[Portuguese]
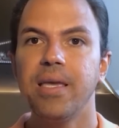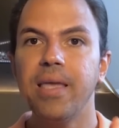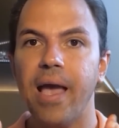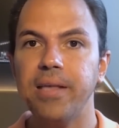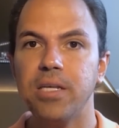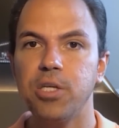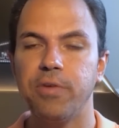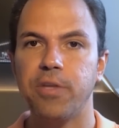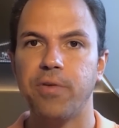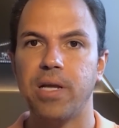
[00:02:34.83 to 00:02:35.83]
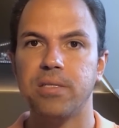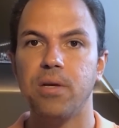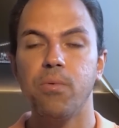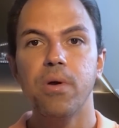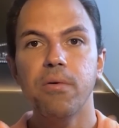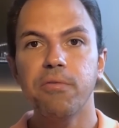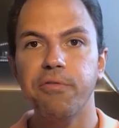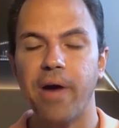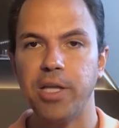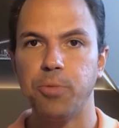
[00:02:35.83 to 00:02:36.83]
E essa diversificação
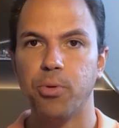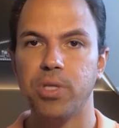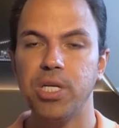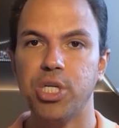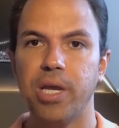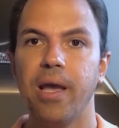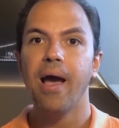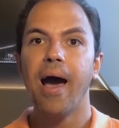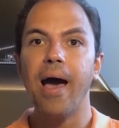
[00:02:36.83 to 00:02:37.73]
vai te proteger.